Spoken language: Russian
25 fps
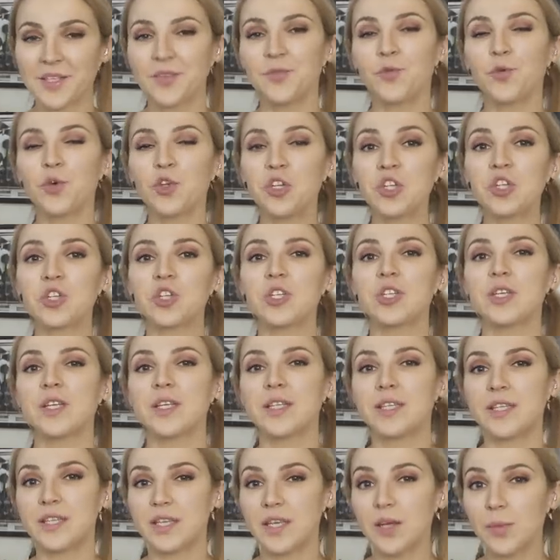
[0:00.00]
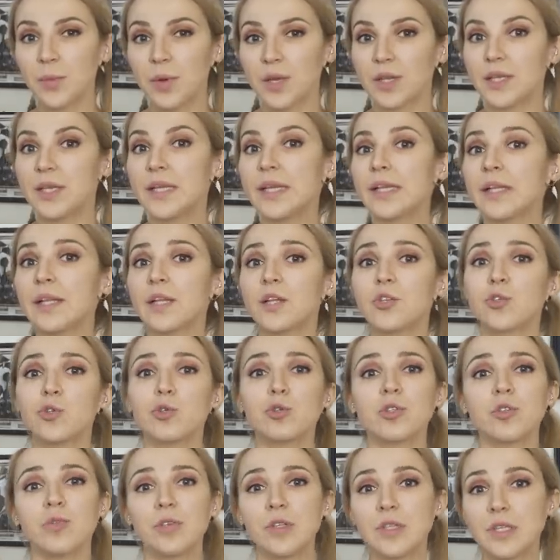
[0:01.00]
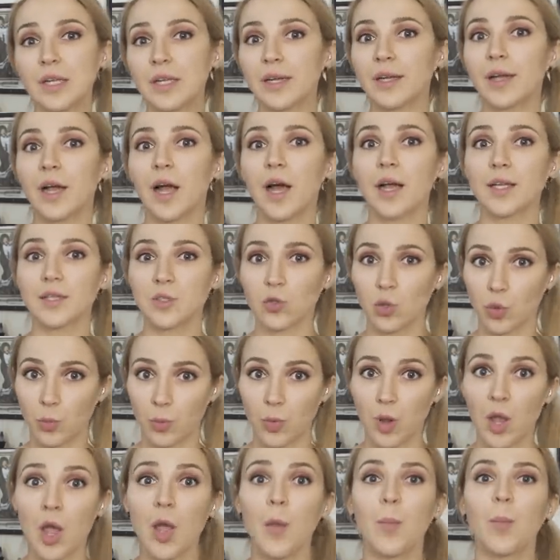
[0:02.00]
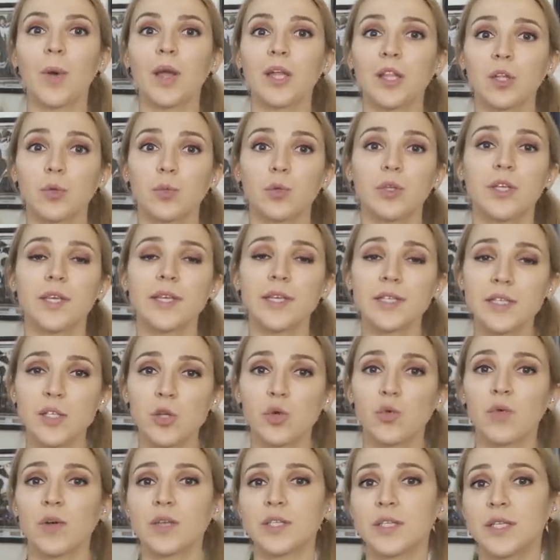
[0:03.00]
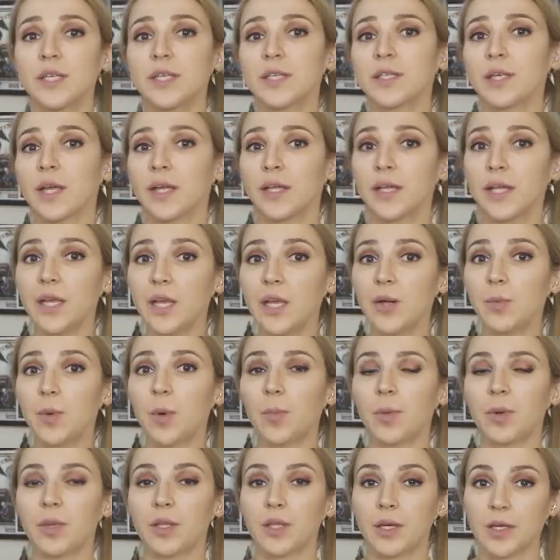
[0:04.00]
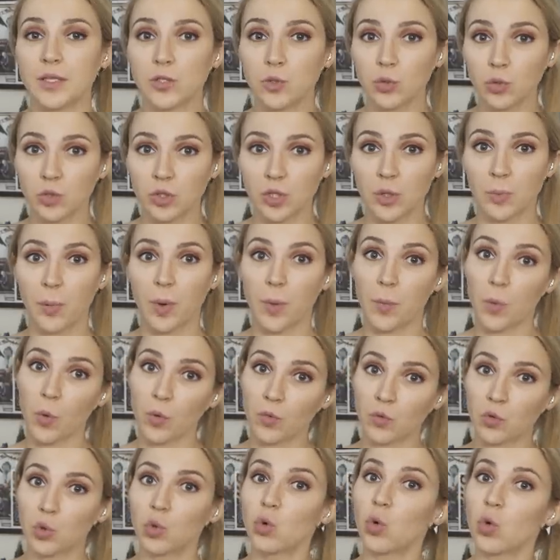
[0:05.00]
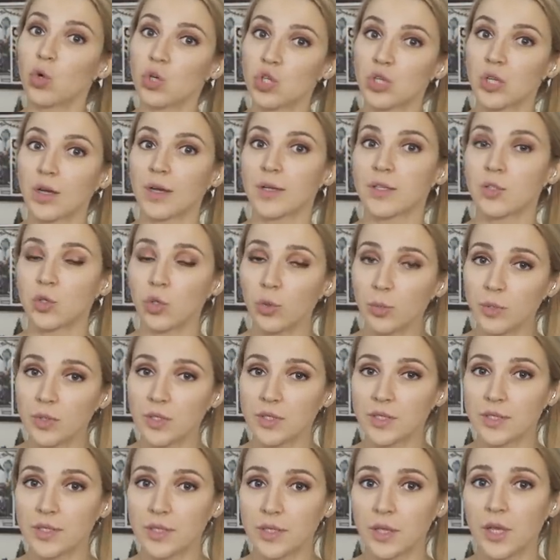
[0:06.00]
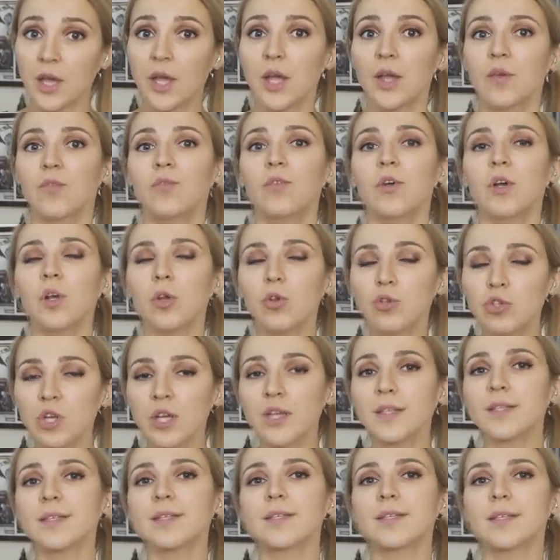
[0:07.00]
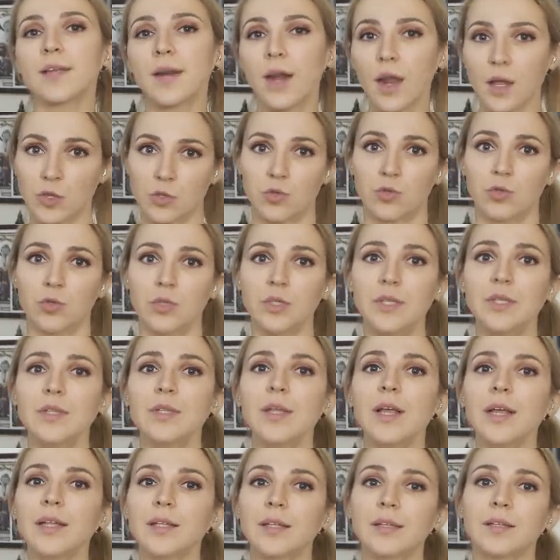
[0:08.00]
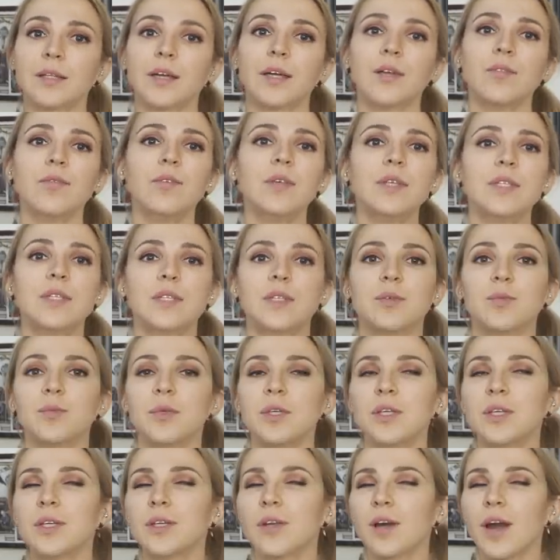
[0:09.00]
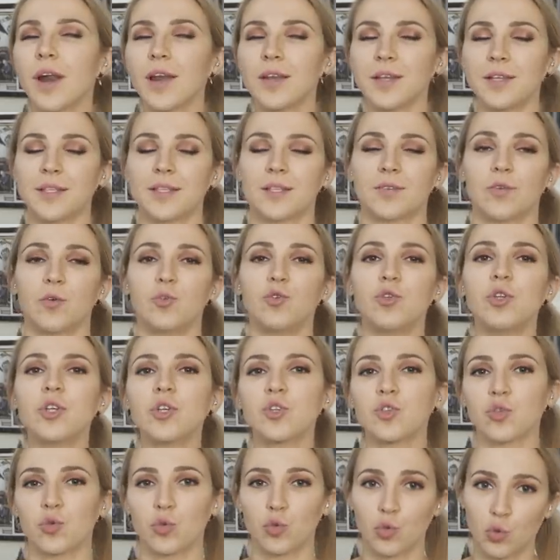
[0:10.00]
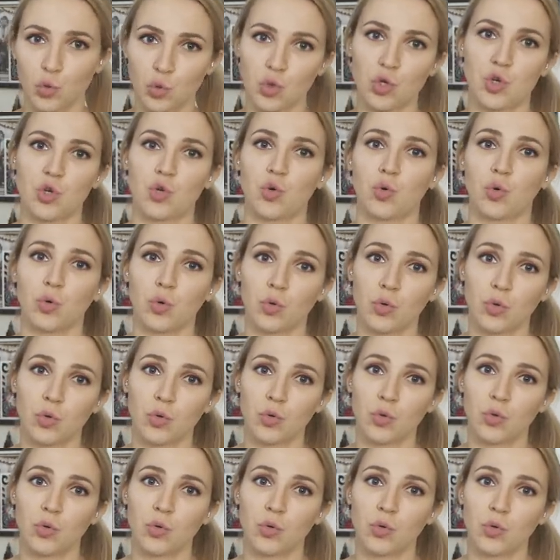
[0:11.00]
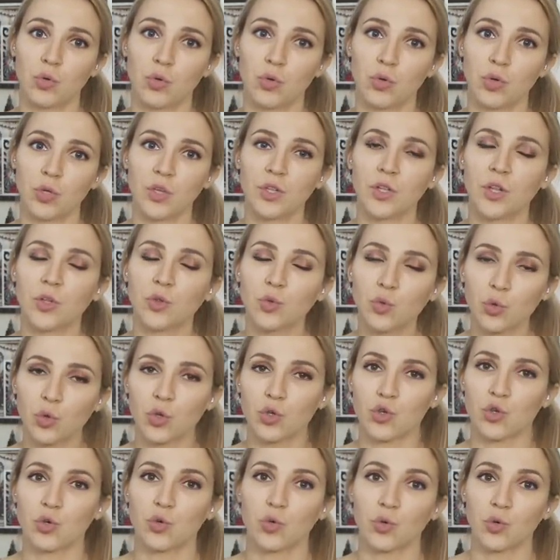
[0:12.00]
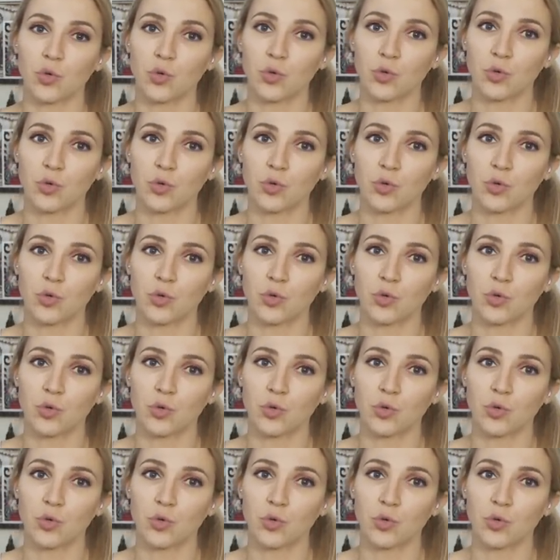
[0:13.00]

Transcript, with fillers: сегодняшняя тема не для чувствительных особ. Поэтому, если у вас есть какие-либо предрассудки по поводу кожных особенностей, выключайте сразу. Не надо травить и гранить свою нежную душеньку и натурочку.